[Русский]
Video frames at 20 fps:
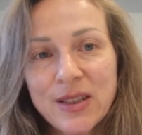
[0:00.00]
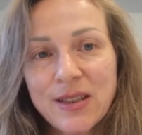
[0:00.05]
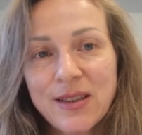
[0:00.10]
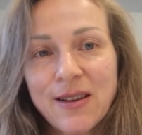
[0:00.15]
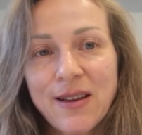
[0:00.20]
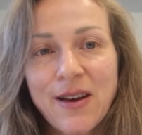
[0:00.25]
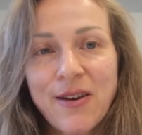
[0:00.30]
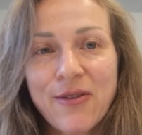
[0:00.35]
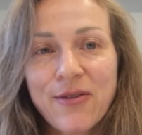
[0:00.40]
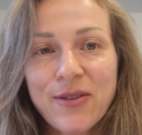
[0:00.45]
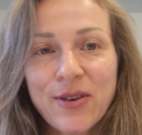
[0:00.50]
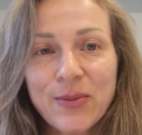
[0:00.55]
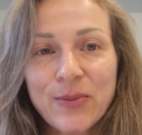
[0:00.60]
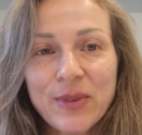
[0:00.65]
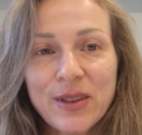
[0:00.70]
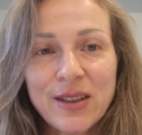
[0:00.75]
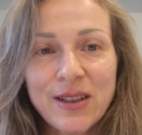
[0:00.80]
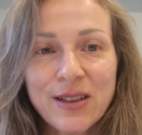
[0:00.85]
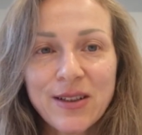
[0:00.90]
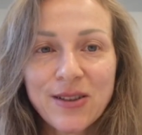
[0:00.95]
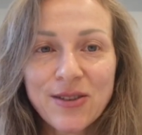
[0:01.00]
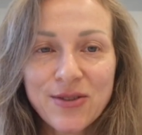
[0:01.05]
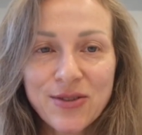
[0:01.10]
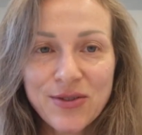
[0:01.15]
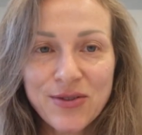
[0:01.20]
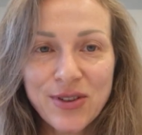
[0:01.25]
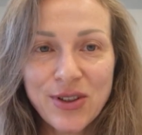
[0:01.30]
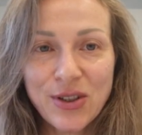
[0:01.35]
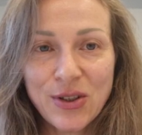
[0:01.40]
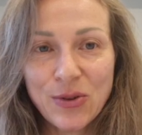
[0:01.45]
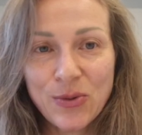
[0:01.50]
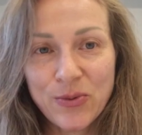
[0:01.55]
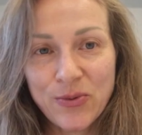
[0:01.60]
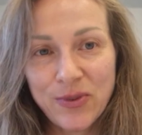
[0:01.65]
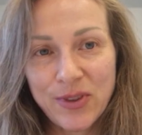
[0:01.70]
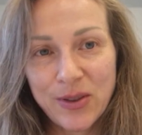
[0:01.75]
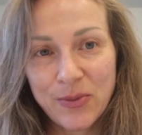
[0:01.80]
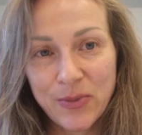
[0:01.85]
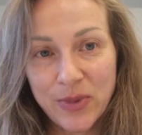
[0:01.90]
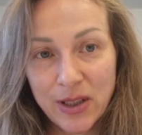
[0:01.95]
Желаю вам энергии своей
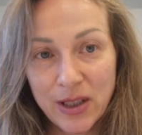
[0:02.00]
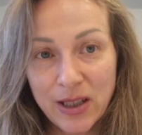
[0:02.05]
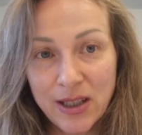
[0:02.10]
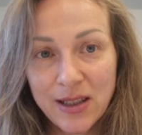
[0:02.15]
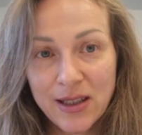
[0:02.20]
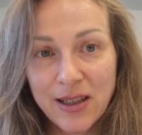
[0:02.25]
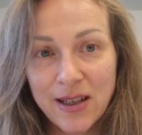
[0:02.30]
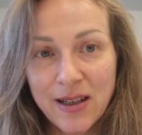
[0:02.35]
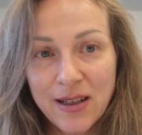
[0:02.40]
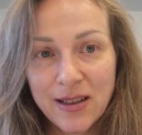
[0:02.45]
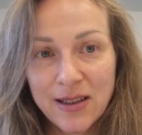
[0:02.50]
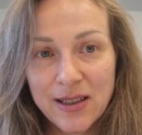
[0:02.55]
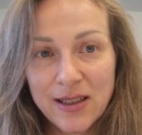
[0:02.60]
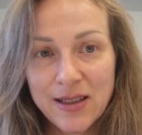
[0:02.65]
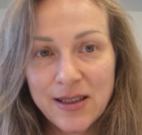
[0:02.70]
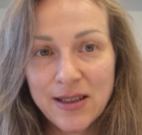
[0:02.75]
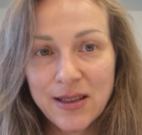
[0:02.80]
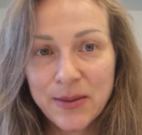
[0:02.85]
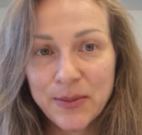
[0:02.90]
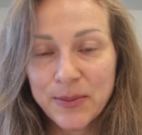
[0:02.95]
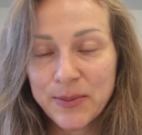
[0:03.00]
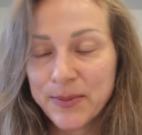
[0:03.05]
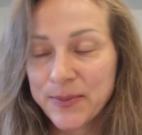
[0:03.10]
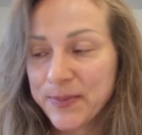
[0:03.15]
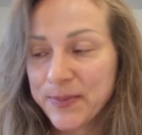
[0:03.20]
любви, благодарности.